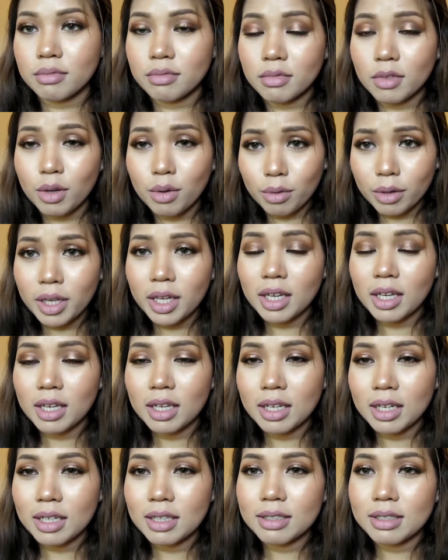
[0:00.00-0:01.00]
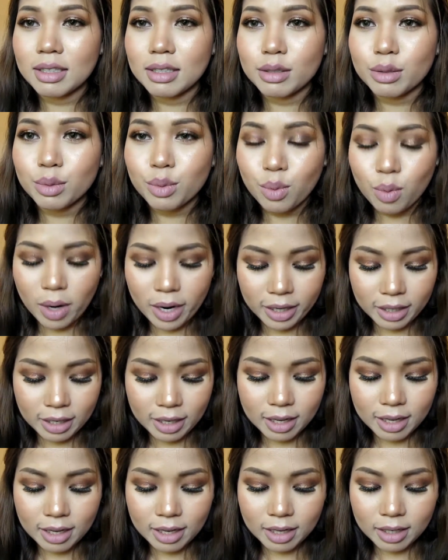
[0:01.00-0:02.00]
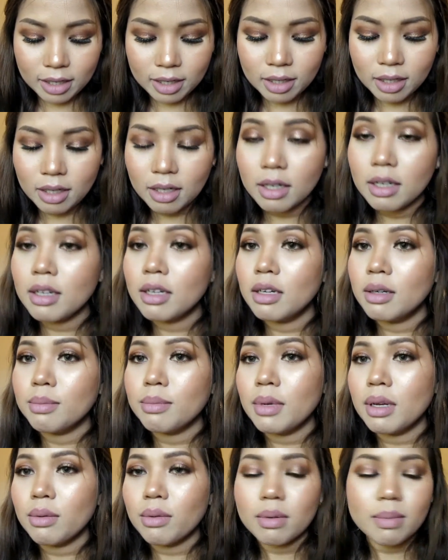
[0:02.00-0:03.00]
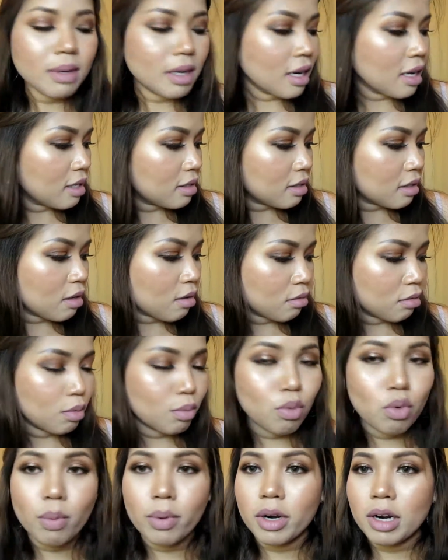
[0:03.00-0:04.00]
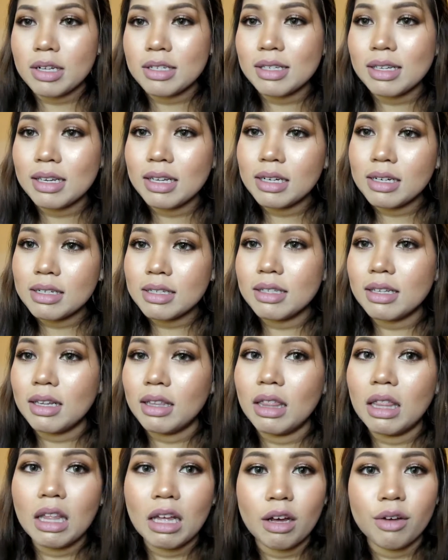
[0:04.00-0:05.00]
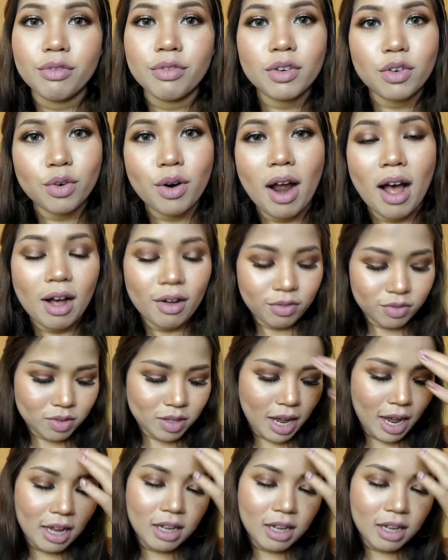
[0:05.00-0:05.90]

โอเค สีสวยนะคะแม้ว่ามันอาจจะออกชมพูไปนะสีนี้คือสี Love Craft นะ